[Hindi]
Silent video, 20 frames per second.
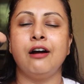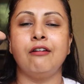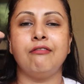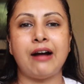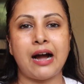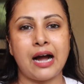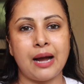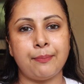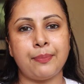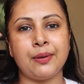
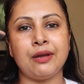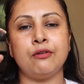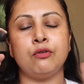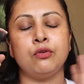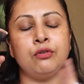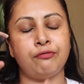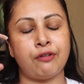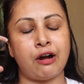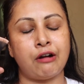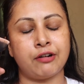वहाँ पे
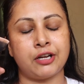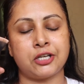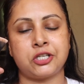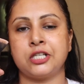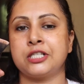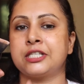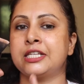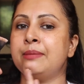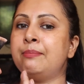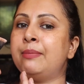उन
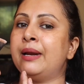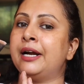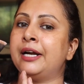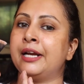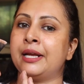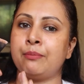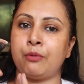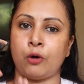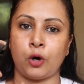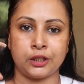फाउंडेशन की
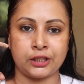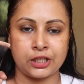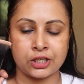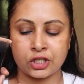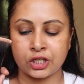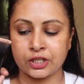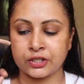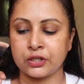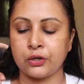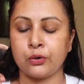ब्लेंडिंग बहुत
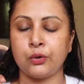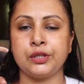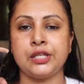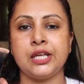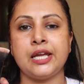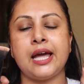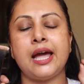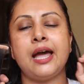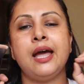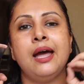अच्छे से
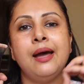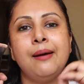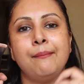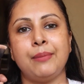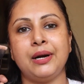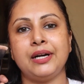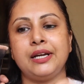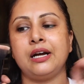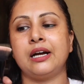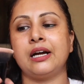होती है
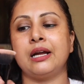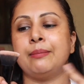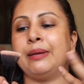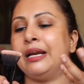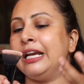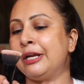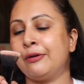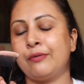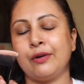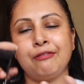बट अगर मैं
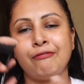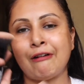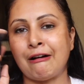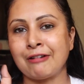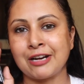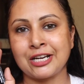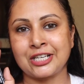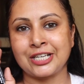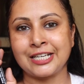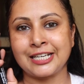लिक्विड
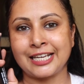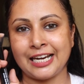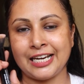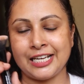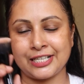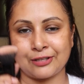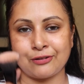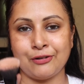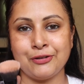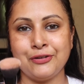फाउंडेशन के लिए
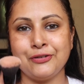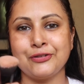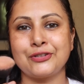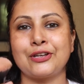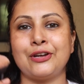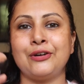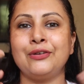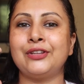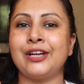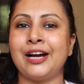इसको यूज़
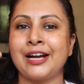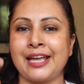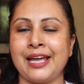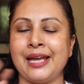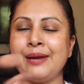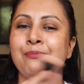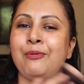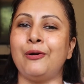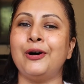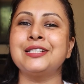करूँ तो
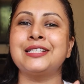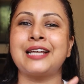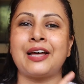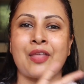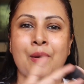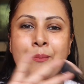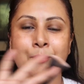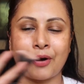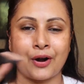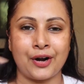अगेन बहुत
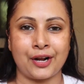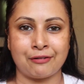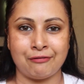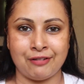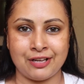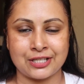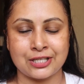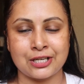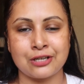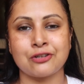ज़्यादा प्रोडक्ट
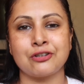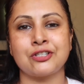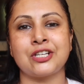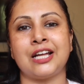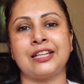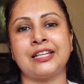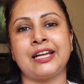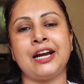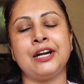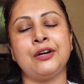वेस्टेज हो
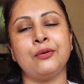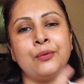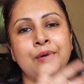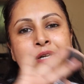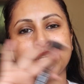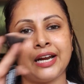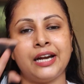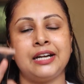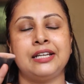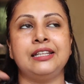जाता है डोंट
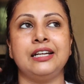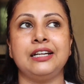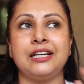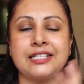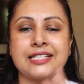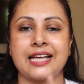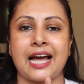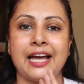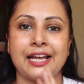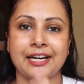गेट द
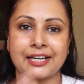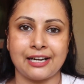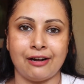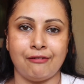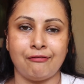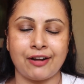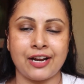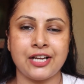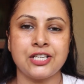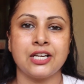डिज़ायर
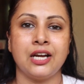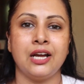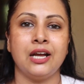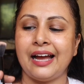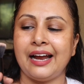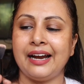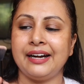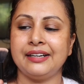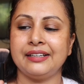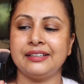कवरेज
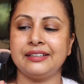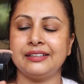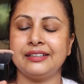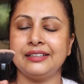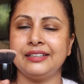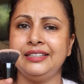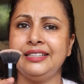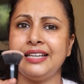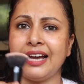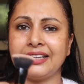एंड
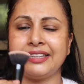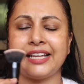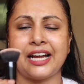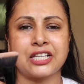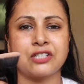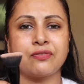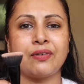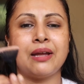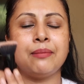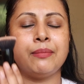या
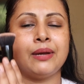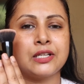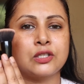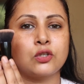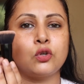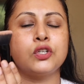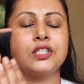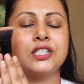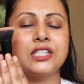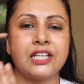दैट्स वाई मैं
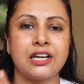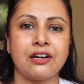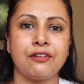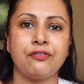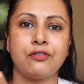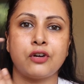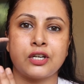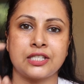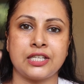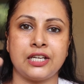इसको सिर्फ
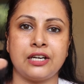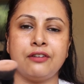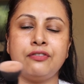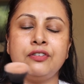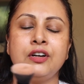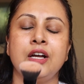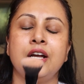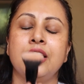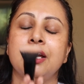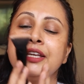और सिर्फ
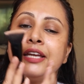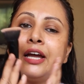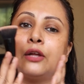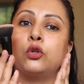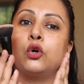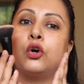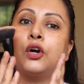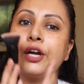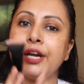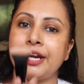या
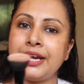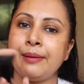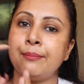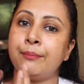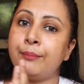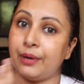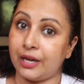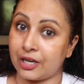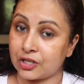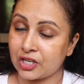तो क्रीम
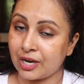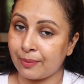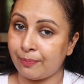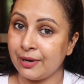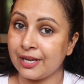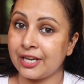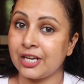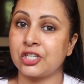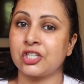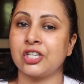ब्लश
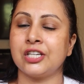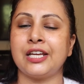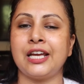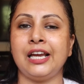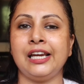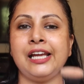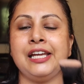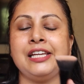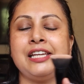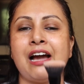एप्लीकेशन के
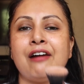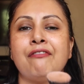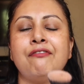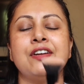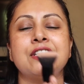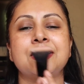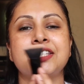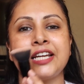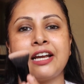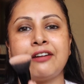लिए या फिर
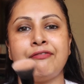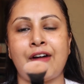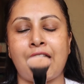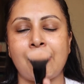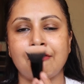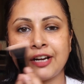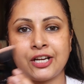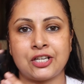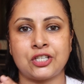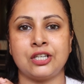स्टिक
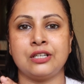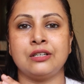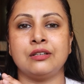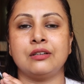फाउंडेशन